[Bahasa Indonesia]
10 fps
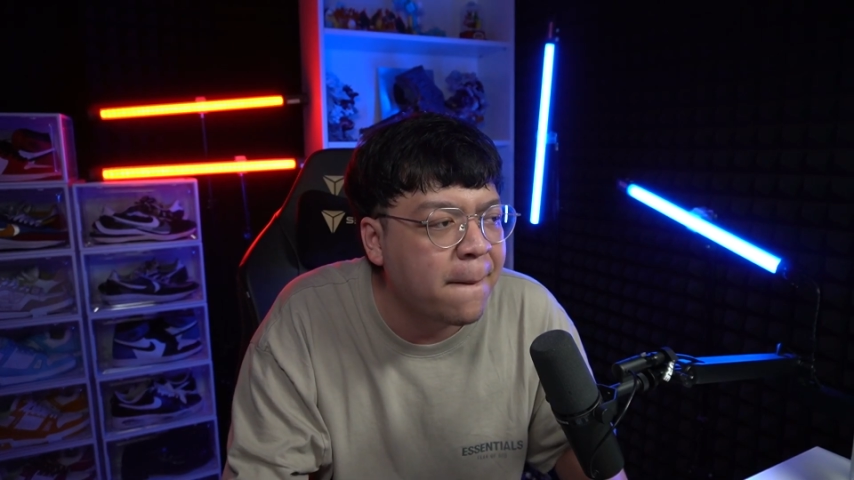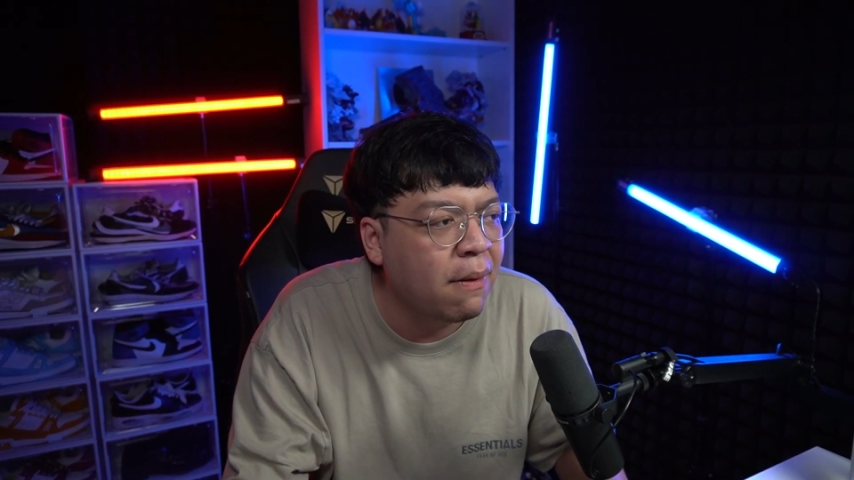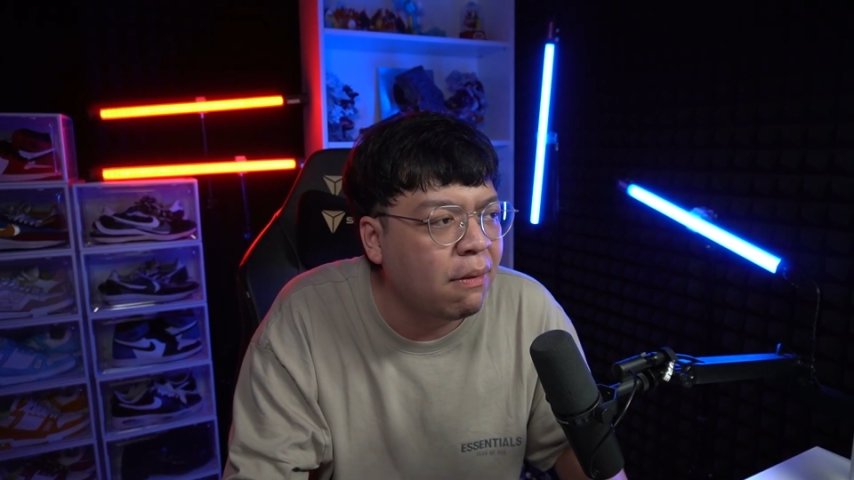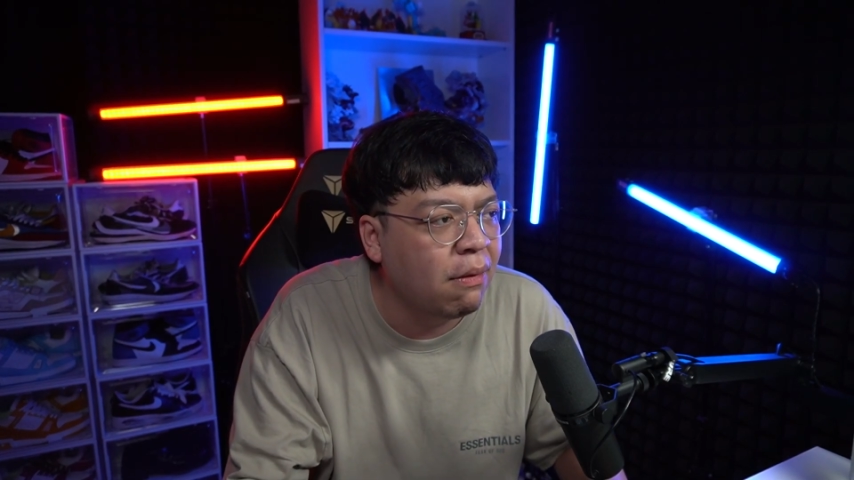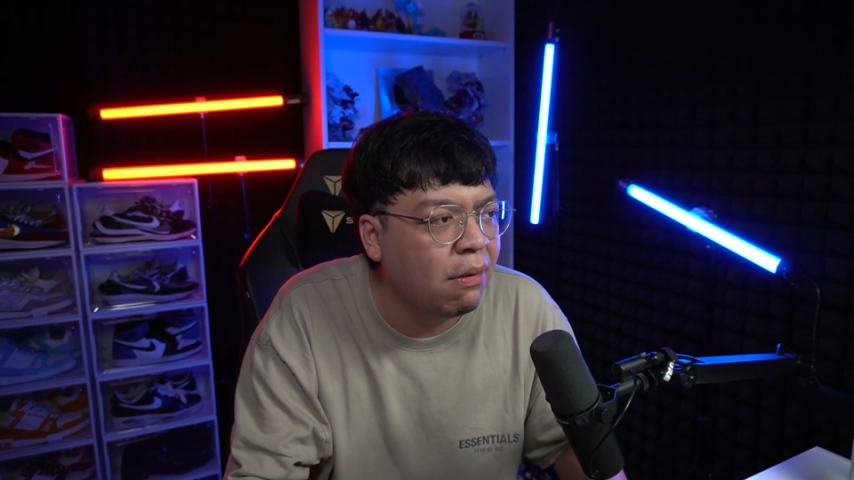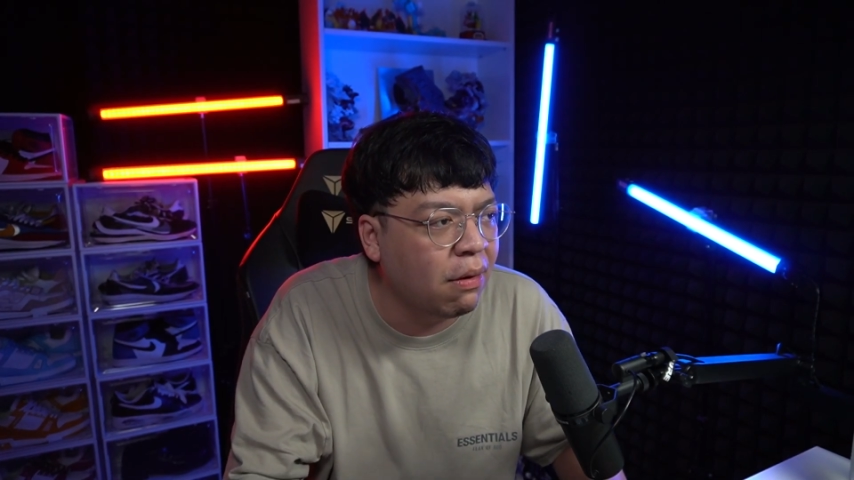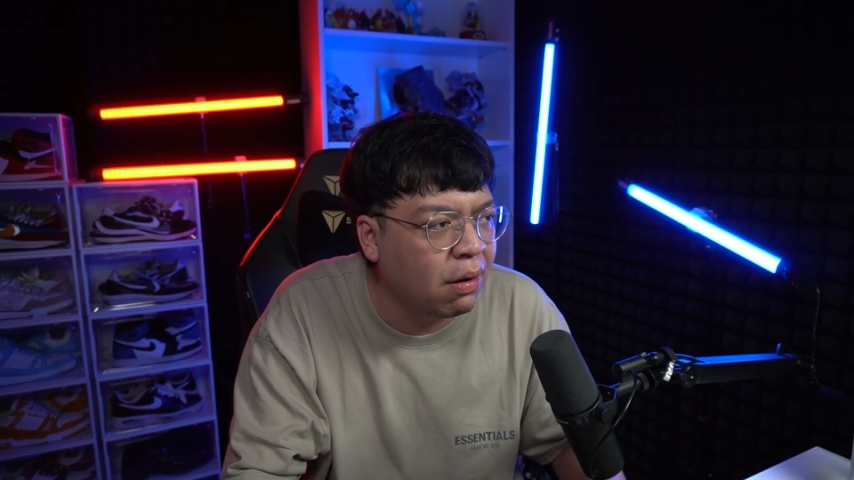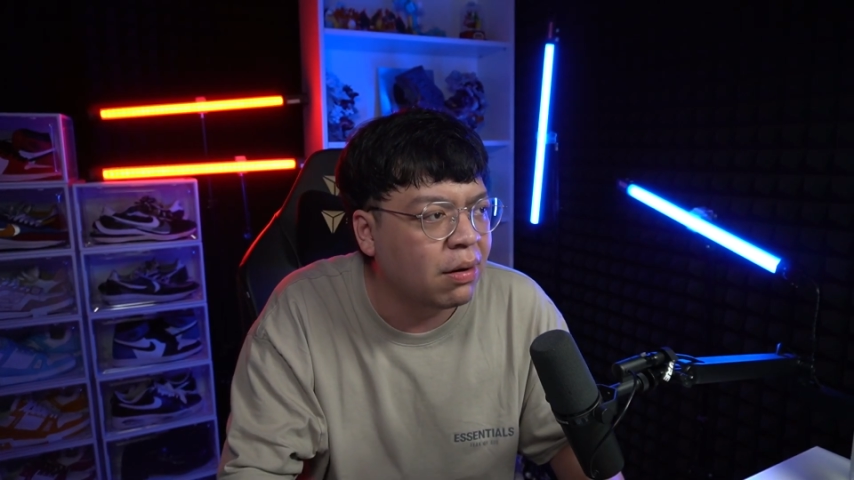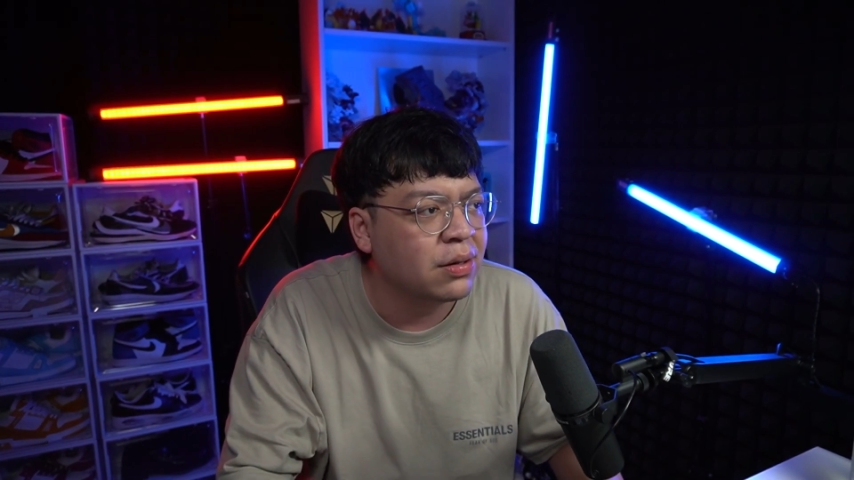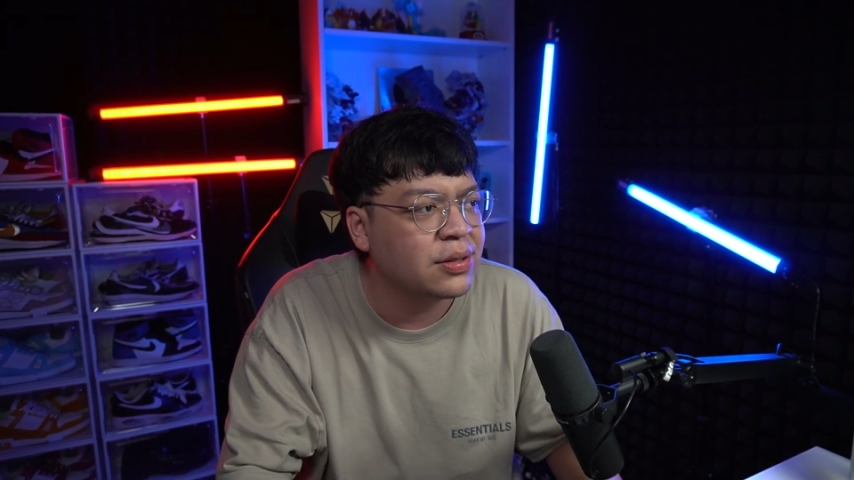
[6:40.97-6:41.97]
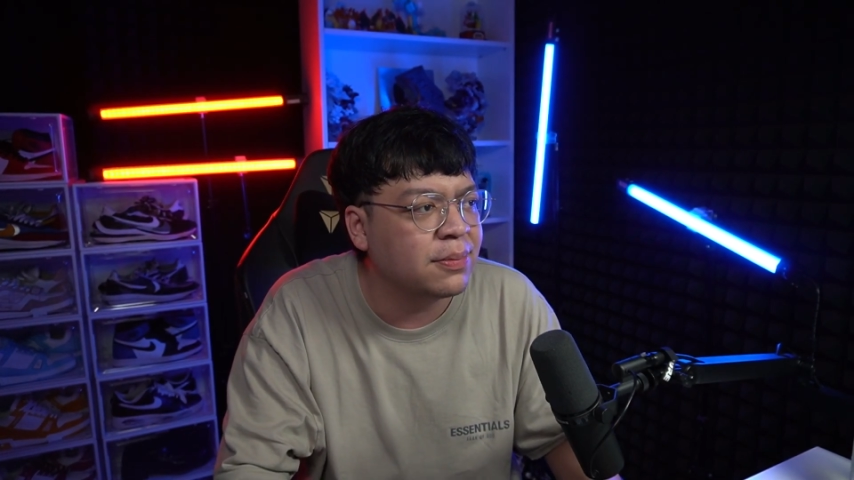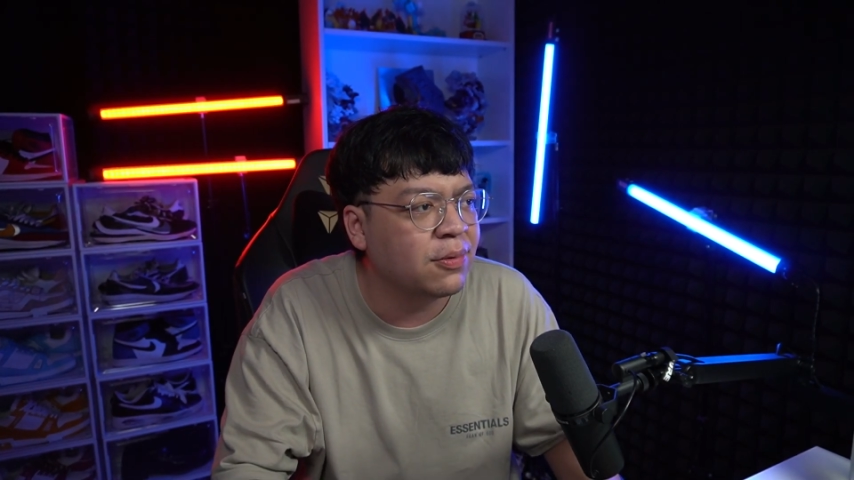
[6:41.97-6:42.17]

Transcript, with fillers: Uh, sip